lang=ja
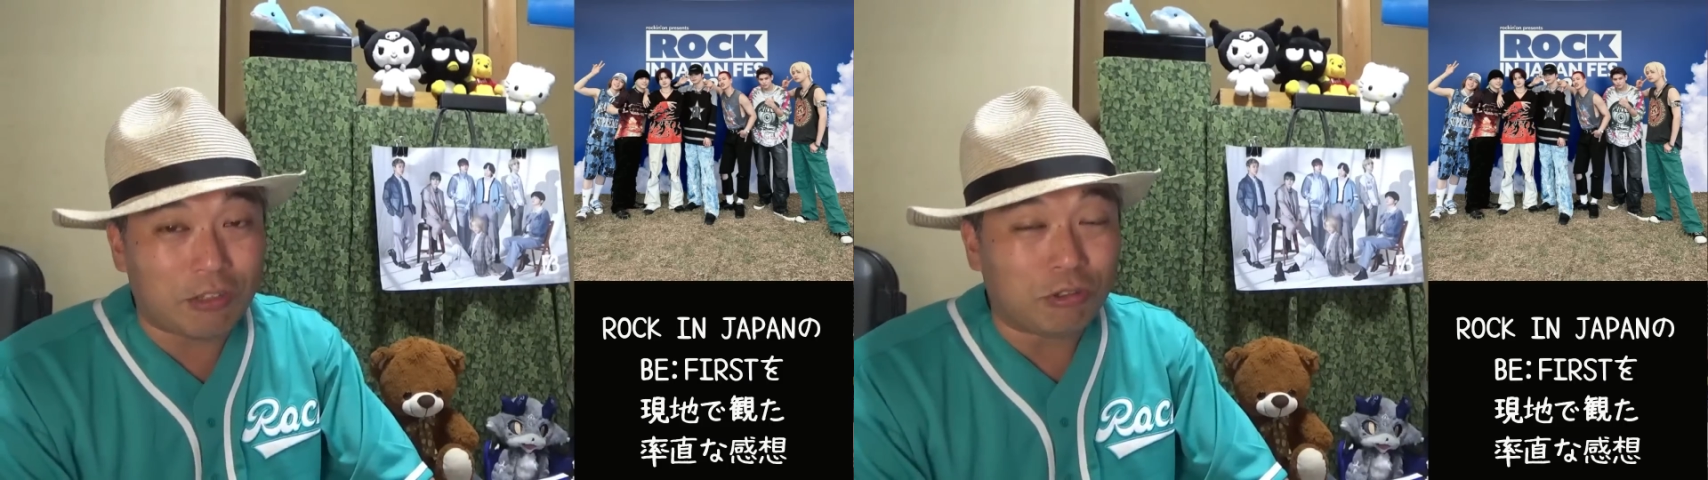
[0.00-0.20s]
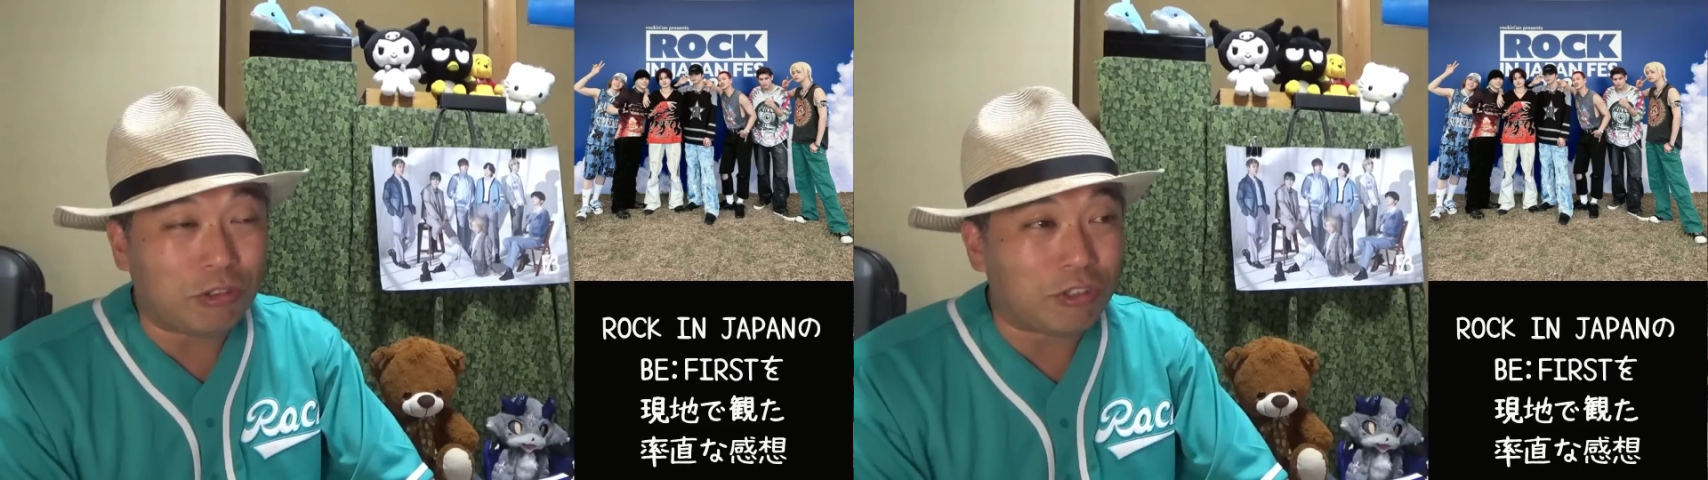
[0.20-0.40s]

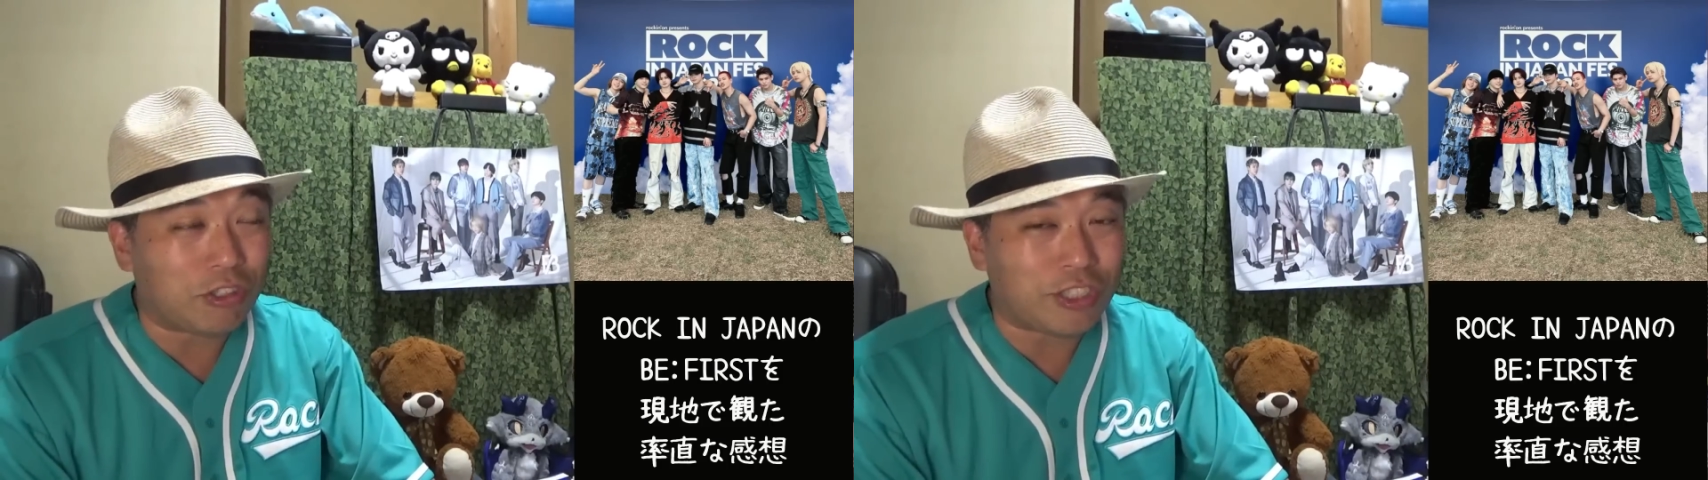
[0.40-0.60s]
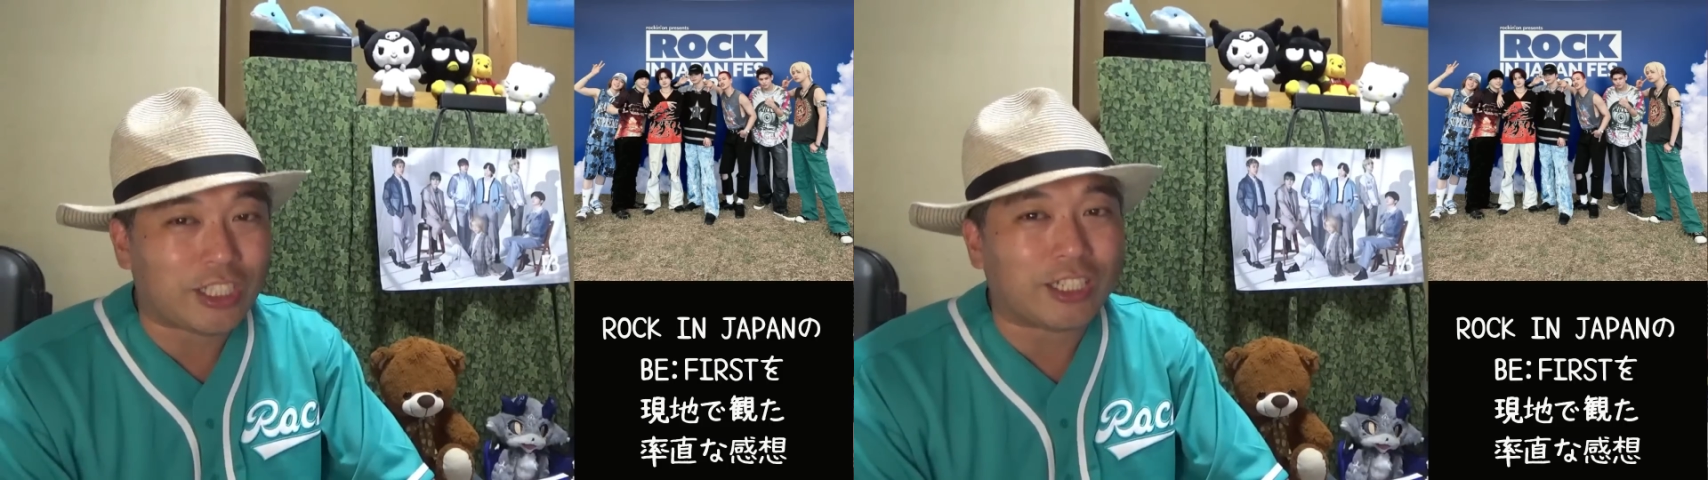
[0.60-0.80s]
そうそ
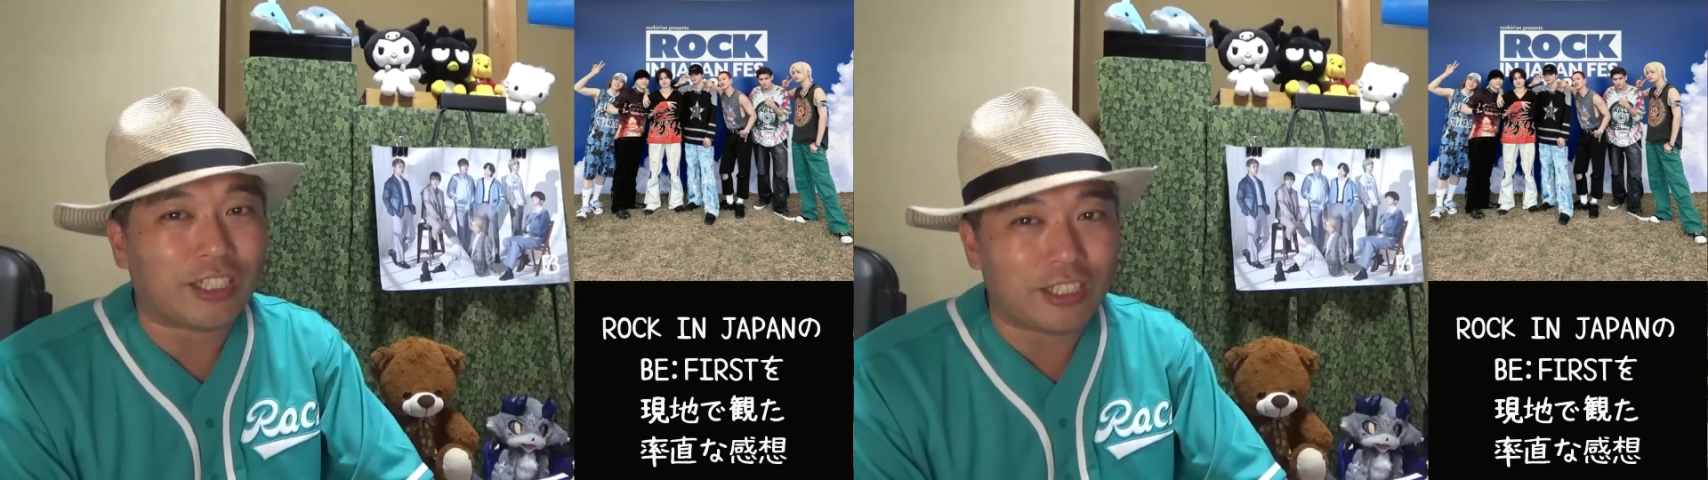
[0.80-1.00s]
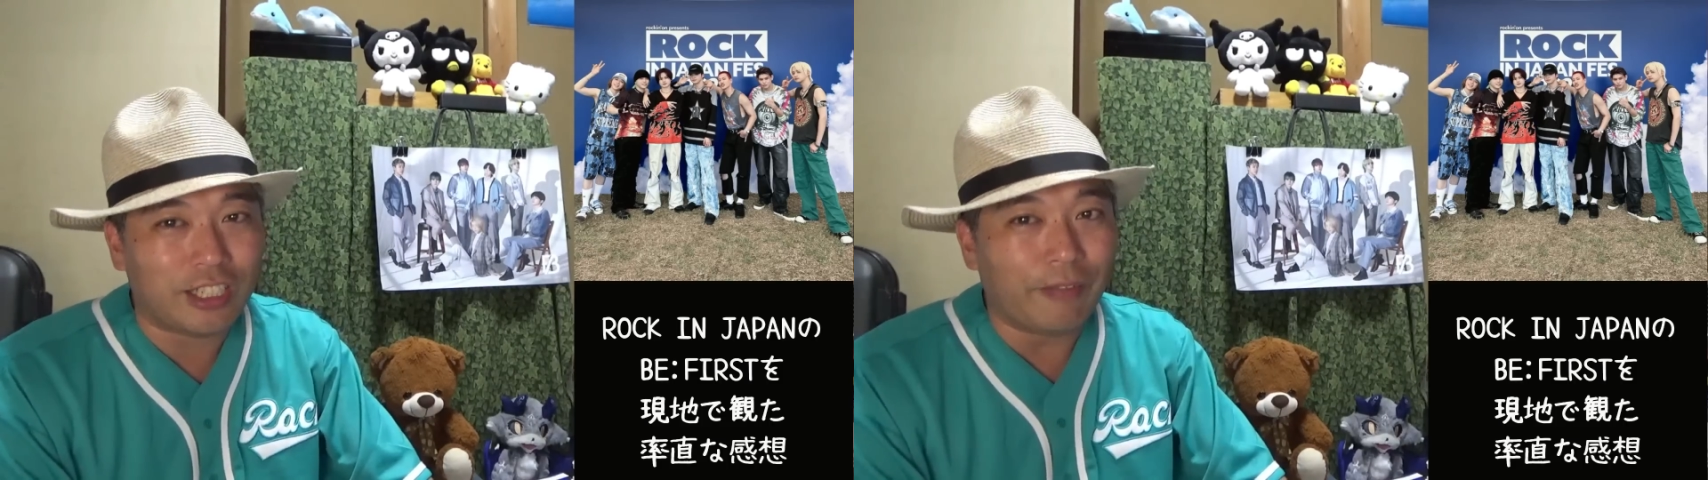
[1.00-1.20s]
う涼しかっ
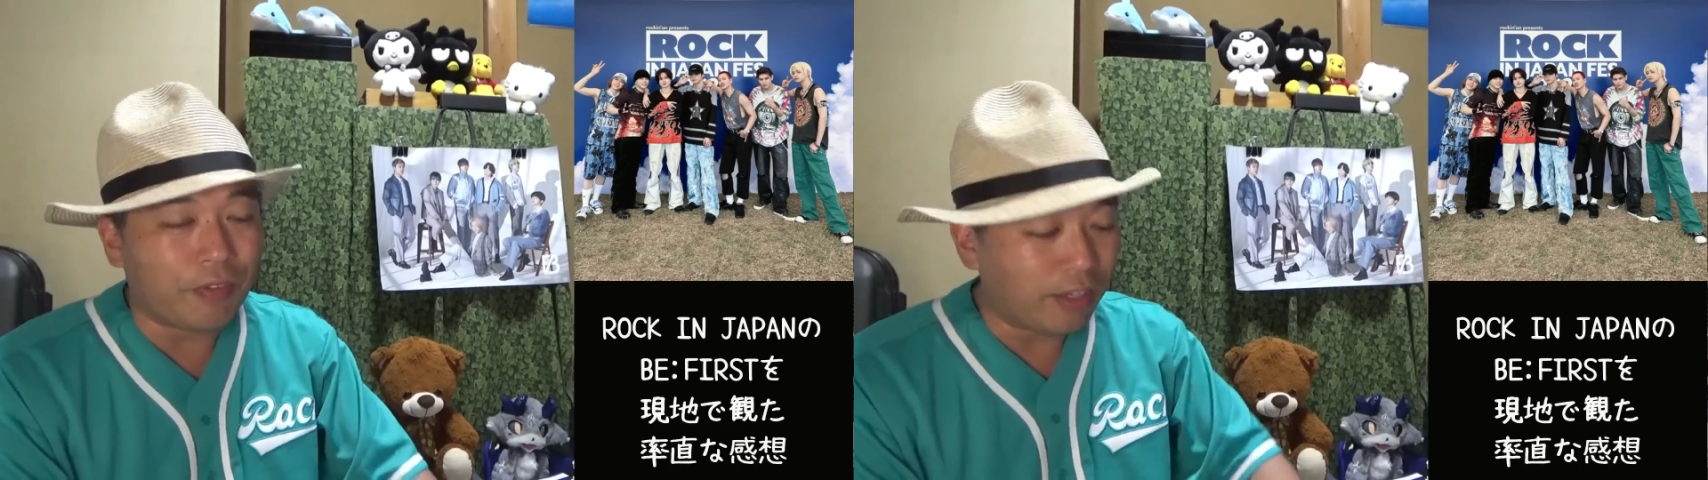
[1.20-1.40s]
たし、